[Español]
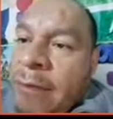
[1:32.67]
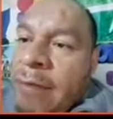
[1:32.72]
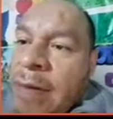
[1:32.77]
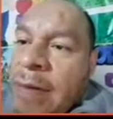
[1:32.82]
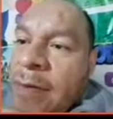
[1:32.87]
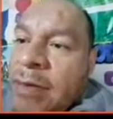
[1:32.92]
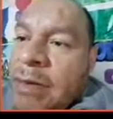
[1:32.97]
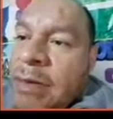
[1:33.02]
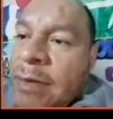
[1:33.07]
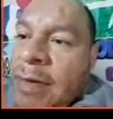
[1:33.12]

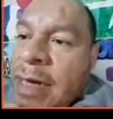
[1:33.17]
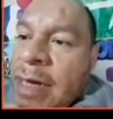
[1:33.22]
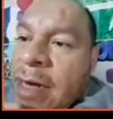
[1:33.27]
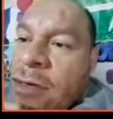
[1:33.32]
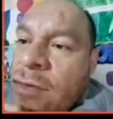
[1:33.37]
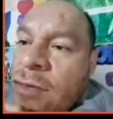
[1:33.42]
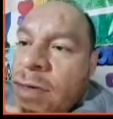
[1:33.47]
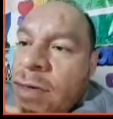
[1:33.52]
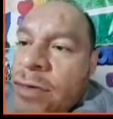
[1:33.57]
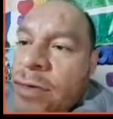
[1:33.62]
Vamos a ver en
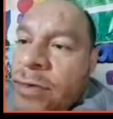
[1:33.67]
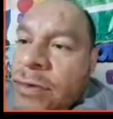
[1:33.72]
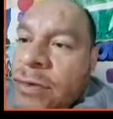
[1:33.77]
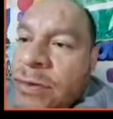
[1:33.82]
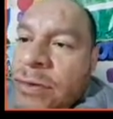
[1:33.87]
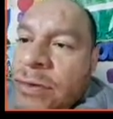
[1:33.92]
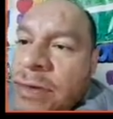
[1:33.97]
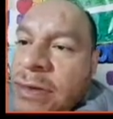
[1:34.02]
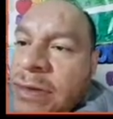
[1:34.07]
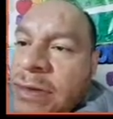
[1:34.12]
el número
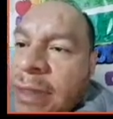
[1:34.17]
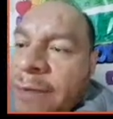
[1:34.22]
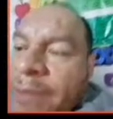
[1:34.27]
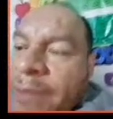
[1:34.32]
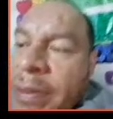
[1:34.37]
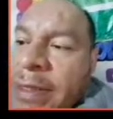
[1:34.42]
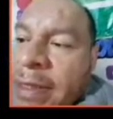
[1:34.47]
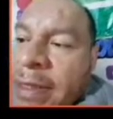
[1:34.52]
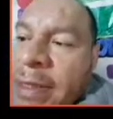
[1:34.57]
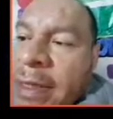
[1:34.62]
2. Dice,
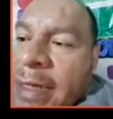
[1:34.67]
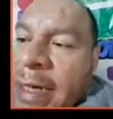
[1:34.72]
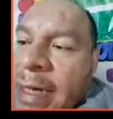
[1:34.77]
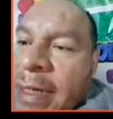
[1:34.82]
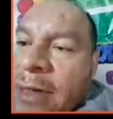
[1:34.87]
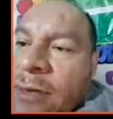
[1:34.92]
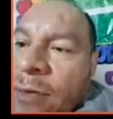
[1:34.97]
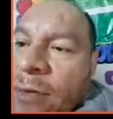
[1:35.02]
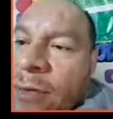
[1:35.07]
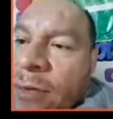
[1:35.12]

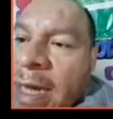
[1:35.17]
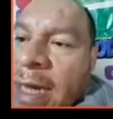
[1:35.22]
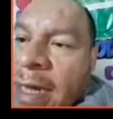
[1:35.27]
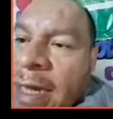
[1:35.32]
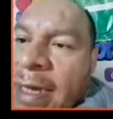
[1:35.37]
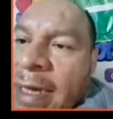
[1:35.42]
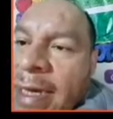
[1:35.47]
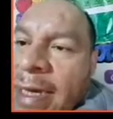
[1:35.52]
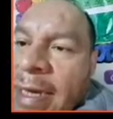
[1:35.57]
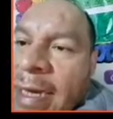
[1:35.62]

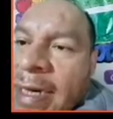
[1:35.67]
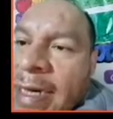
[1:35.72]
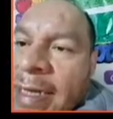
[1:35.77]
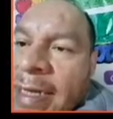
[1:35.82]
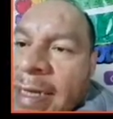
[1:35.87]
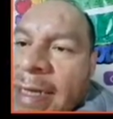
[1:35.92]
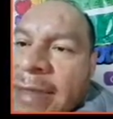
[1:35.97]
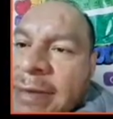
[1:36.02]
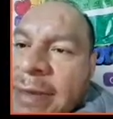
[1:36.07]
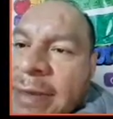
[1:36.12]
calcula el
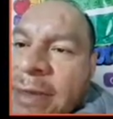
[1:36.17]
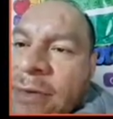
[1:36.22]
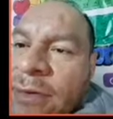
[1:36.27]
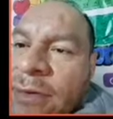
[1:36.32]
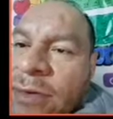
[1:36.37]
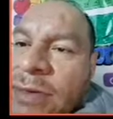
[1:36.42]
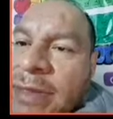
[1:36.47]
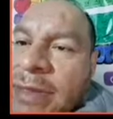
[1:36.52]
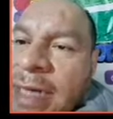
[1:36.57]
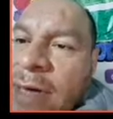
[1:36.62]
área del
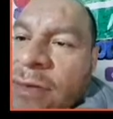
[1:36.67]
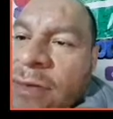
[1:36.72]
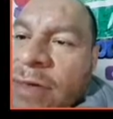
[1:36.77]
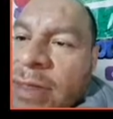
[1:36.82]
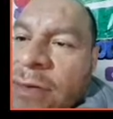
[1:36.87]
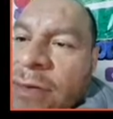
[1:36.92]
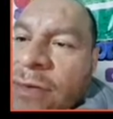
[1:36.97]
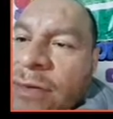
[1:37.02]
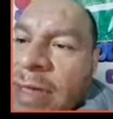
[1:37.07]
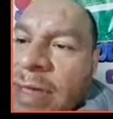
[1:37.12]
círculo si la
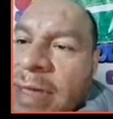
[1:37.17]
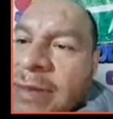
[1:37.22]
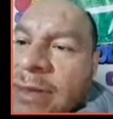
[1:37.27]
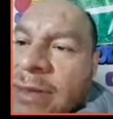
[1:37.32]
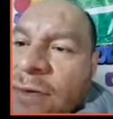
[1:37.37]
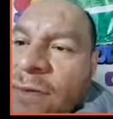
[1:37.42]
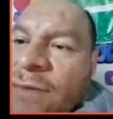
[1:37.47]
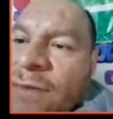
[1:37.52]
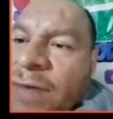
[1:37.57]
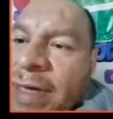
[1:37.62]
longitud de la
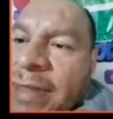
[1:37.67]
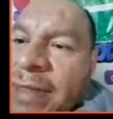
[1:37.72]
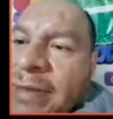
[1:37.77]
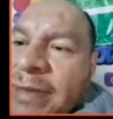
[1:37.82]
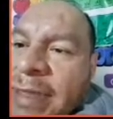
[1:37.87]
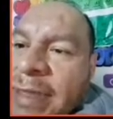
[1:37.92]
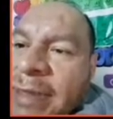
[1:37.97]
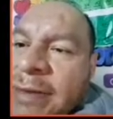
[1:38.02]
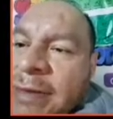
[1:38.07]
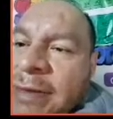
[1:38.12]

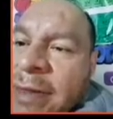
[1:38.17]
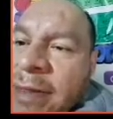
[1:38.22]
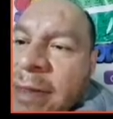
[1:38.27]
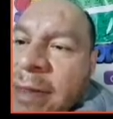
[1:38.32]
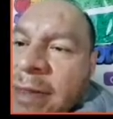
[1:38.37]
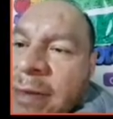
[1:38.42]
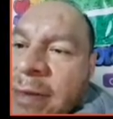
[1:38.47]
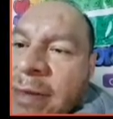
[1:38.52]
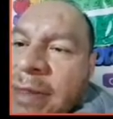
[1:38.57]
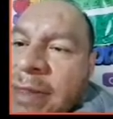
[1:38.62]
circunferencia es
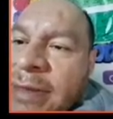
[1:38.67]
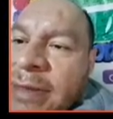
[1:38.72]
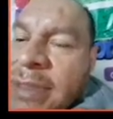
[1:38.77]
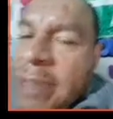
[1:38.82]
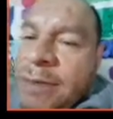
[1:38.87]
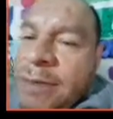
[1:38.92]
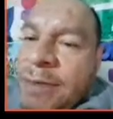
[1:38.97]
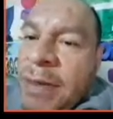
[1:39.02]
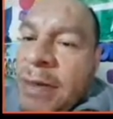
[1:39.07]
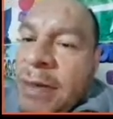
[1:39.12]

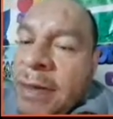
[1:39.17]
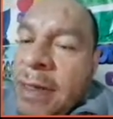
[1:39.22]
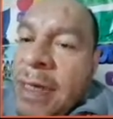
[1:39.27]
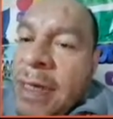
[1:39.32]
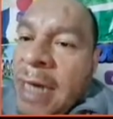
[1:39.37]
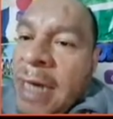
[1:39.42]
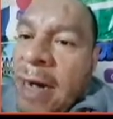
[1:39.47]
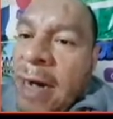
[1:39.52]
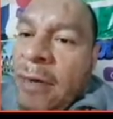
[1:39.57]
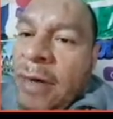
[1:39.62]
16pi.
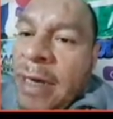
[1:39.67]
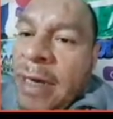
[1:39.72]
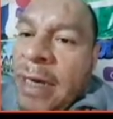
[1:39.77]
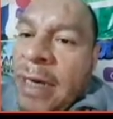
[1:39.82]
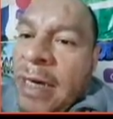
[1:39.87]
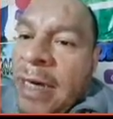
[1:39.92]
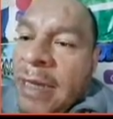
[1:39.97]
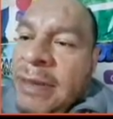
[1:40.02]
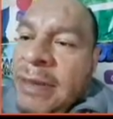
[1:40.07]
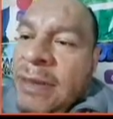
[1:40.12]
Ahora,
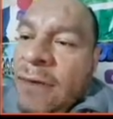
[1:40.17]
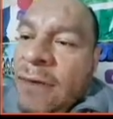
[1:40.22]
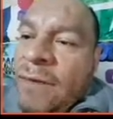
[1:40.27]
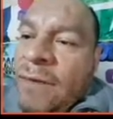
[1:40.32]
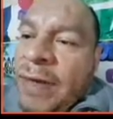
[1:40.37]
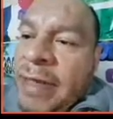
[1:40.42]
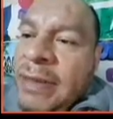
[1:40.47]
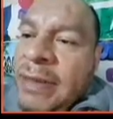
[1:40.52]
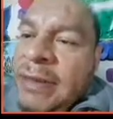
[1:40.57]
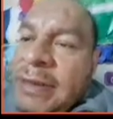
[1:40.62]
la
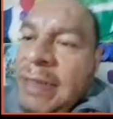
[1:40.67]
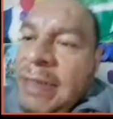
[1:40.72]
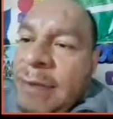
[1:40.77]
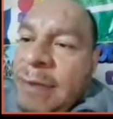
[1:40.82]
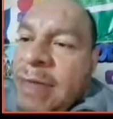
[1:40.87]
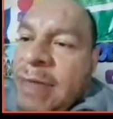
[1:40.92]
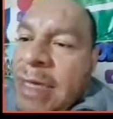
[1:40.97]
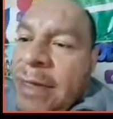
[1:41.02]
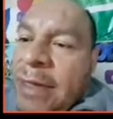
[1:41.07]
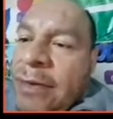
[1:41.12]
circunferencia
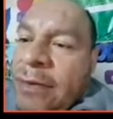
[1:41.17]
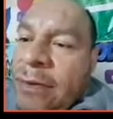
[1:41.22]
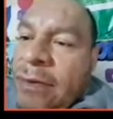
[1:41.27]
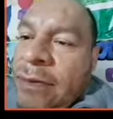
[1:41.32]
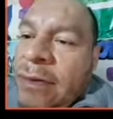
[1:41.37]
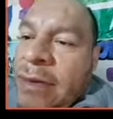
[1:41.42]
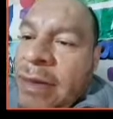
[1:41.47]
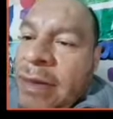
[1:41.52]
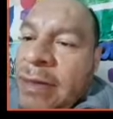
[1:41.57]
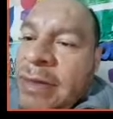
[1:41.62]
mide
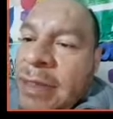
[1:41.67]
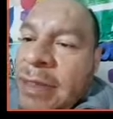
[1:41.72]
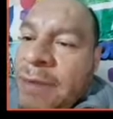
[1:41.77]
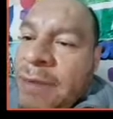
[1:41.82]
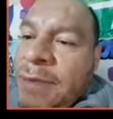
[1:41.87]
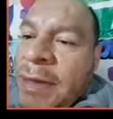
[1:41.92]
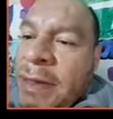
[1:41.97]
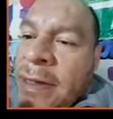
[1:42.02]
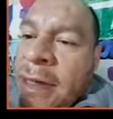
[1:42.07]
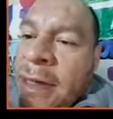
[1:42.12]

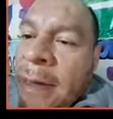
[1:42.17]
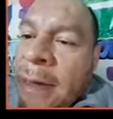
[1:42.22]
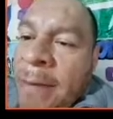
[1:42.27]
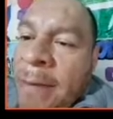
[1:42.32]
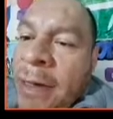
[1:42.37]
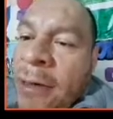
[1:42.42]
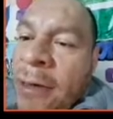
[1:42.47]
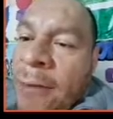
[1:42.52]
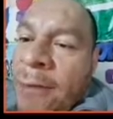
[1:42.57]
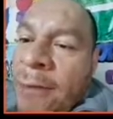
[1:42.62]
16pi,
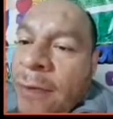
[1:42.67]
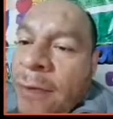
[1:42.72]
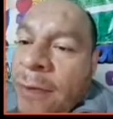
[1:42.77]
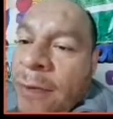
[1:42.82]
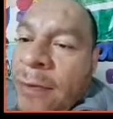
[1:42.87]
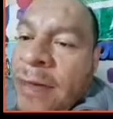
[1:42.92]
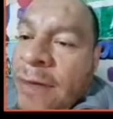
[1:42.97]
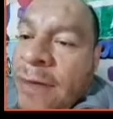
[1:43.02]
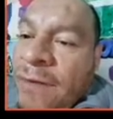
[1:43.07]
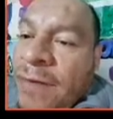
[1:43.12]
pero
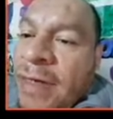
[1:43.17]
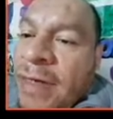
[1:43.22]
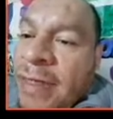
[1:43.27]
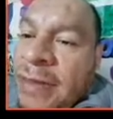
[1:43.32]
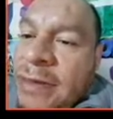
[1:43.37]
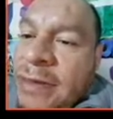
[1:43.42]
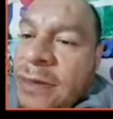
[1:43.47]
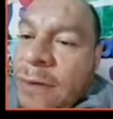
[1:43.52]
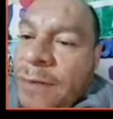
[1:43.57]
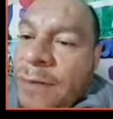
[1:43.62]
por
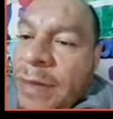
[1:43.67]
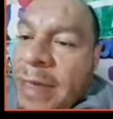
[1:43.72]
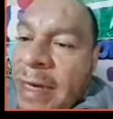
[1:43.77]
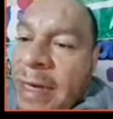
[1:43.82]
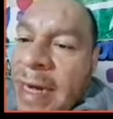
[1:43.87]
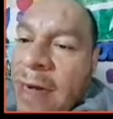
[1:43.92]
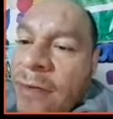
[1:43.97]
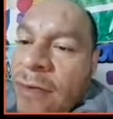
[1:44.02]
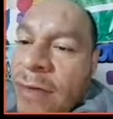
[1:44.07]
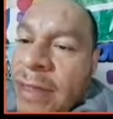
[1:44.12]
definición
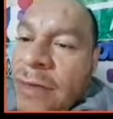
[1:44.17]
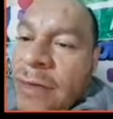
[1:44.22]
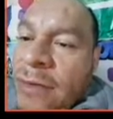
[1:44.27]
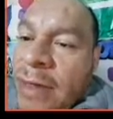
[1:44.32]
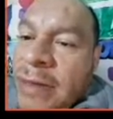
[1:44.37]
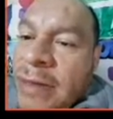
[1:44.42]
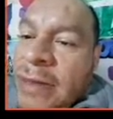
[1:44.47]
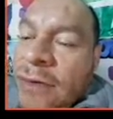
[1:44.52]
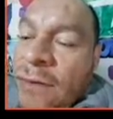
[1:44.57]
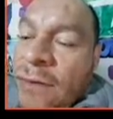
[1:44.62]
la longitud
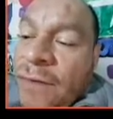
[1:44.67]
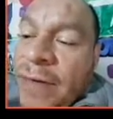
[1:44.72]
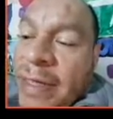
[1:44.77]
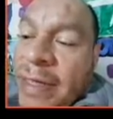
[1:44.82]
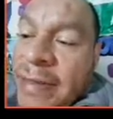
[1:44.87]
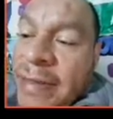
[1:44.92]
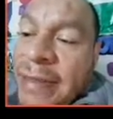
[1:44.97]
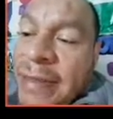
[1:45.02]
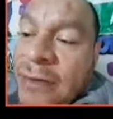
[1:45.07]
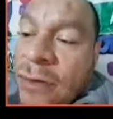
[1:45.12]
de la
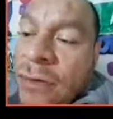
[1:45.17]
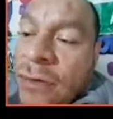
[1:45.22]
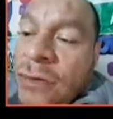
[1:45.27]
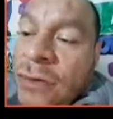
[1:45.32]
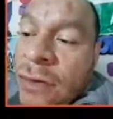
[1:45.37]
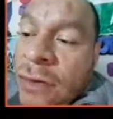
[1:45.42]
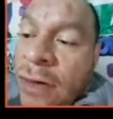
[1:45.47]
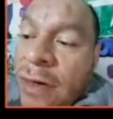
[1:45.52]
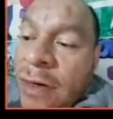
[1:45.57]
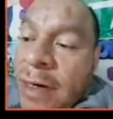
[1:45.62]
circunferencia es
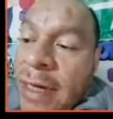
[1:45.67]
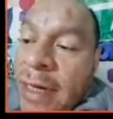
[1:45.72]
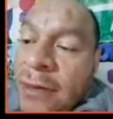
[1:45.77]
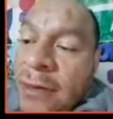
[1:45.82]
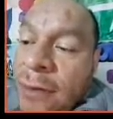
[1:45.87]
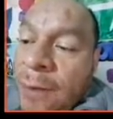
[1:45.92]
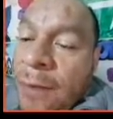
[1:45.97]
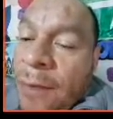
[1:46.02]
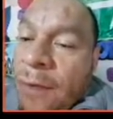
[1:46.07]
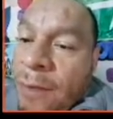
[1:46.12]
2
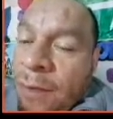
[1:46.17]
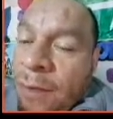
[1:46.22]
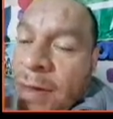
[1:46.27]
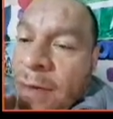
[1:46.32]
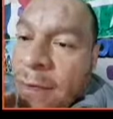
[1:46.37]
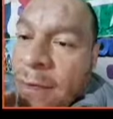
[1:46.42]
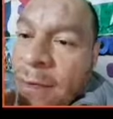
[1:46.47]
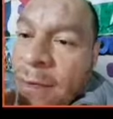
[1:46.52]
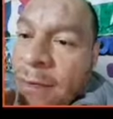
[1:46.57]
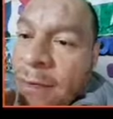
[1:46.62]
radio por
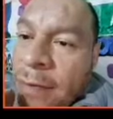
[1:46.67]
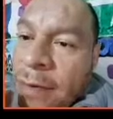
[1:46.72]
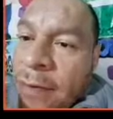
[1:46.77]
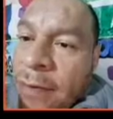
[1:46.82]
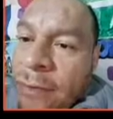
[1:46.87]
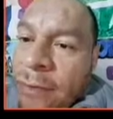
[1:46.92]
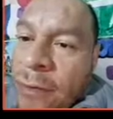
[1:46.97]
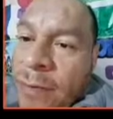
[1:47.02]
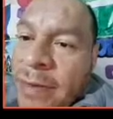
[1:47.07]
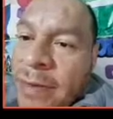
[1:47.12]
pi.
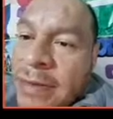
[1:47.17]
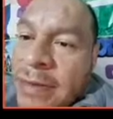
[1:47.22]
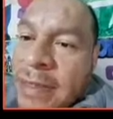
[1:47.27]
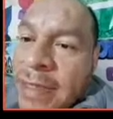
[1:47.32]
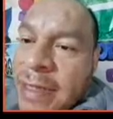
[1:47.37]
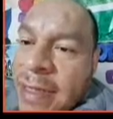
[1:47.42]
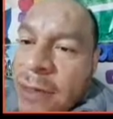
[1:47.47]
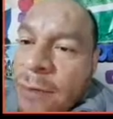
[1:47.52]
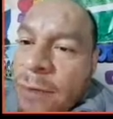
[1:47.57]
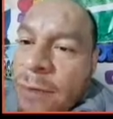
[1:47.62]
Dos
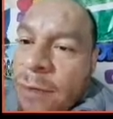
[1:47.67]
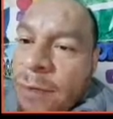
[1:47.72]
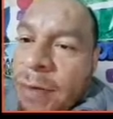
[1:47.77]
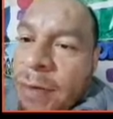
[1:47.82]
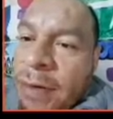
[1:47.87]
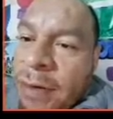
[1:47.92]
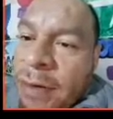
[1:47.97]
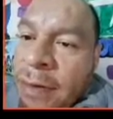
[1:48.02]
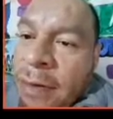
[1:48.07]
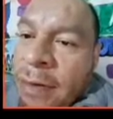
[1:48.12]
veces radio por
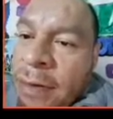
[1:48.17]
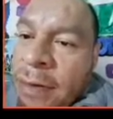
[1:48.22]
pi.